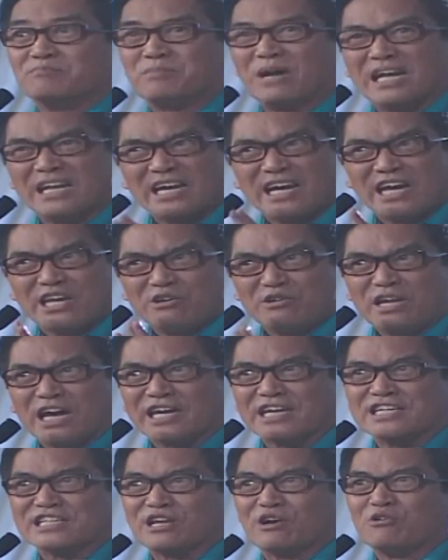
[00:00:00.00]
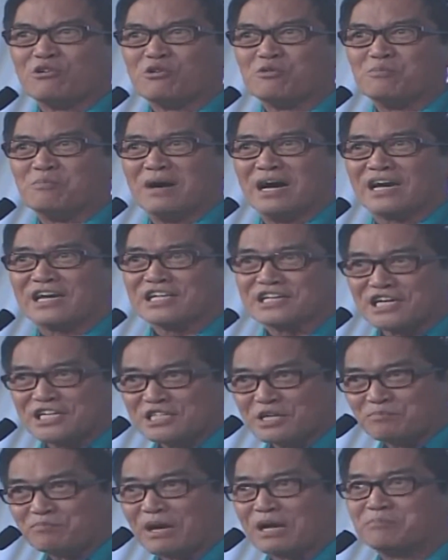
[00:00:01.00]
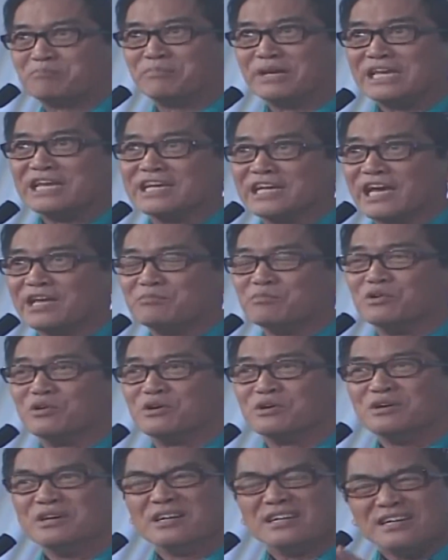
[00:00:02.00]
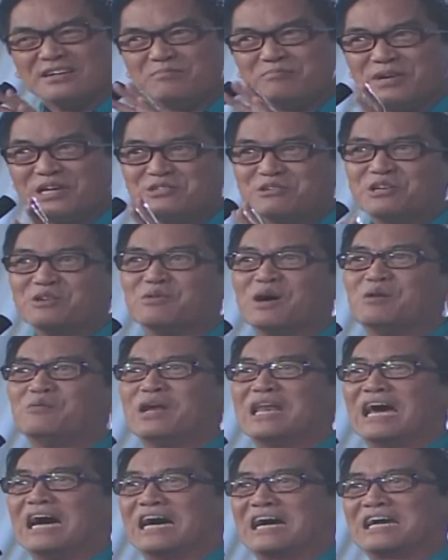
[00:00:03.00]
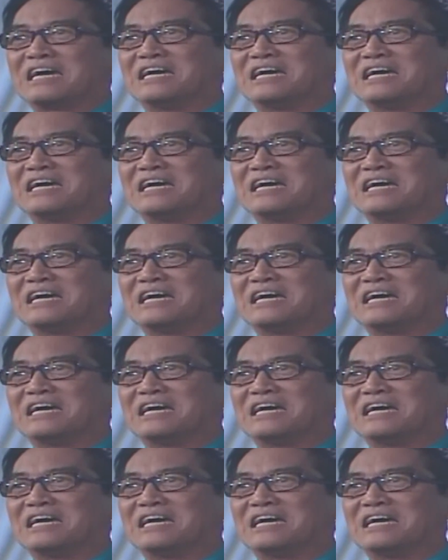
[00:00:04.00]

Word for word: Para ngayon, nakita ko kung bakit. Kasi pag binigay mo, medyo nawawala